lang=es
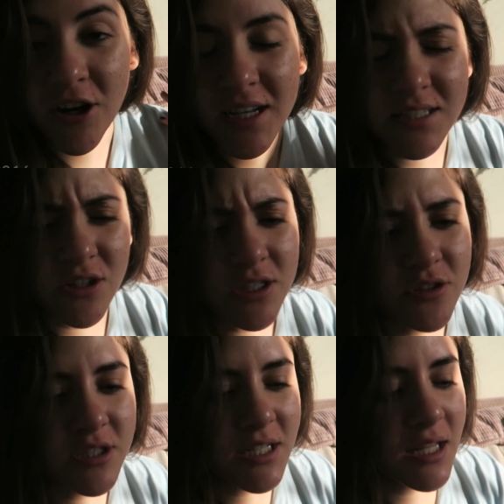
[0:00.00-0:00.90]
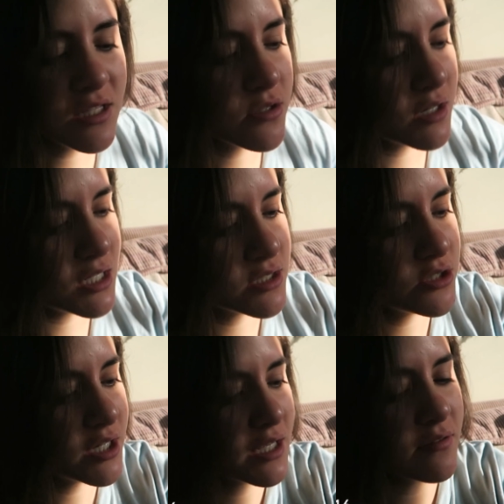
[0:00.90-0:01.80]
Oigan, yo no les conté nada sobre la
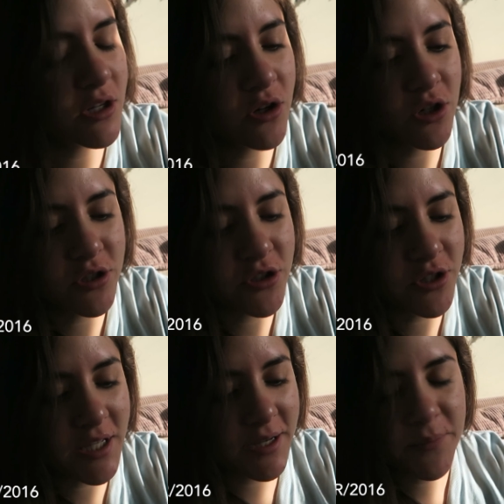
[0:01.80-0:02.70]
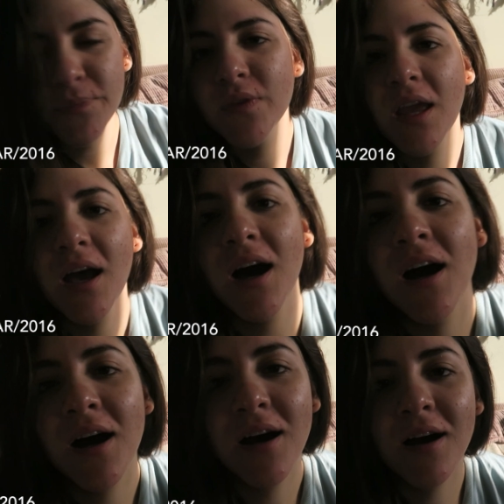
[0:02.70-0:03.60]
señora que vino el otro día
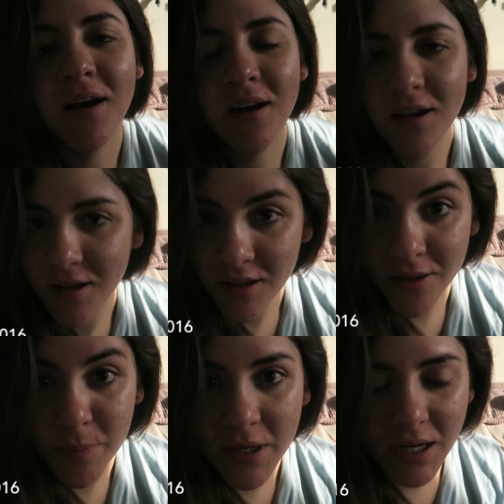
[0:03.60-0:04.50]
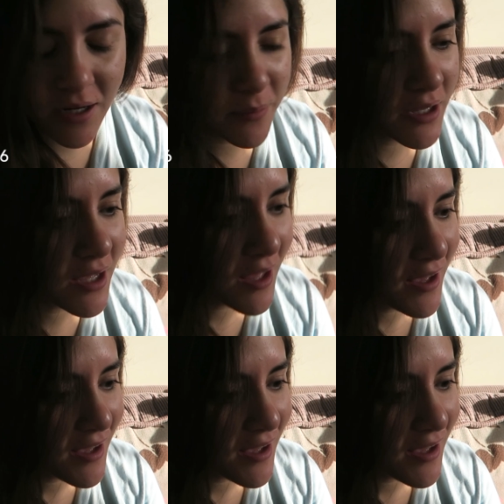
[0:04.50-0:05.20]
a, depilarme.